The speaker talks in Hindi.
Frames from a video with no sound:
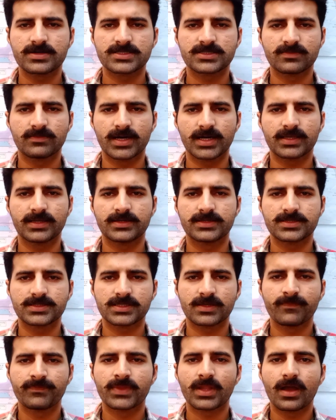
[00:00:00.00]
और
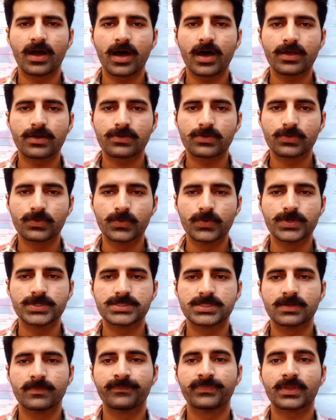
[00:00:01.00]
स्मगलर्स हर
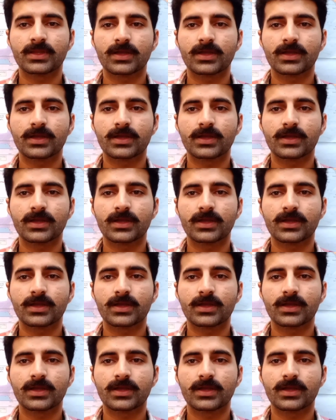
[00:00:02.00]
रोज़